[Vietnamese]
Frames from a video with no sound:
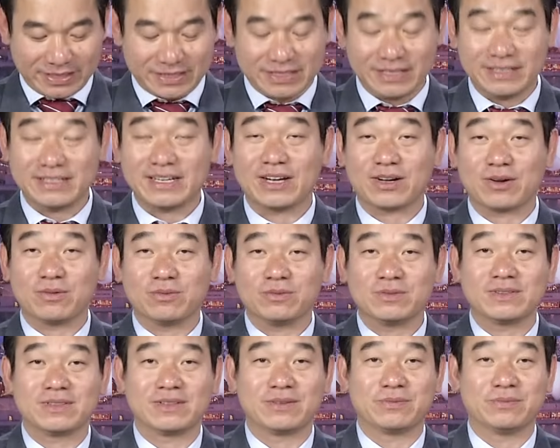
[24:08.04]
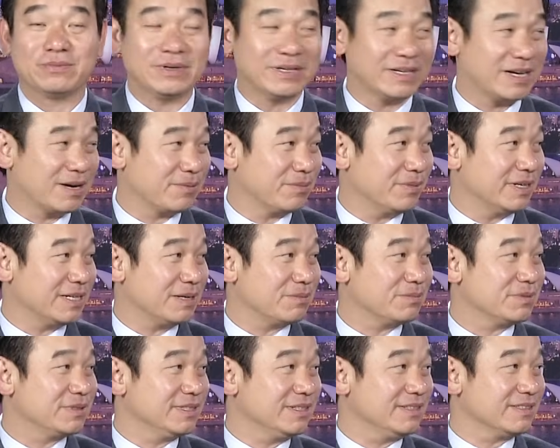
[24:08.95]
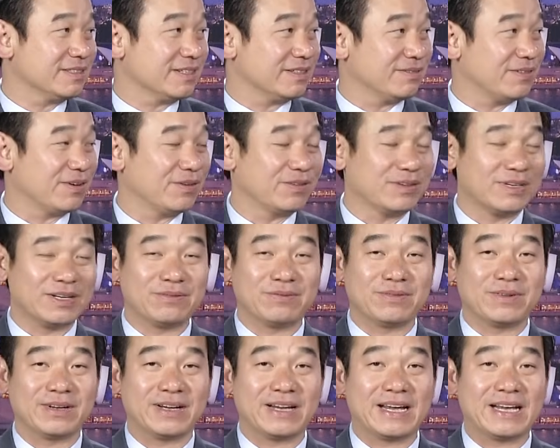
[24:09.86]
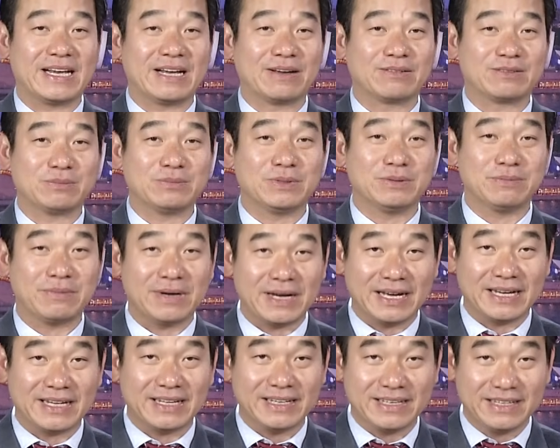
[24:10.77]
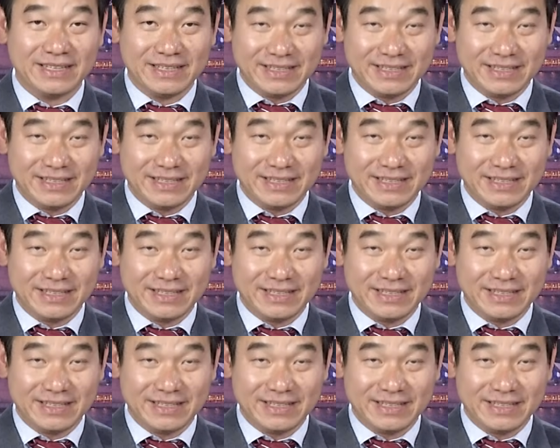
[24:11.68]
nó diễn ra cũng 10 gần 10 năm trước rồi vào năm 2013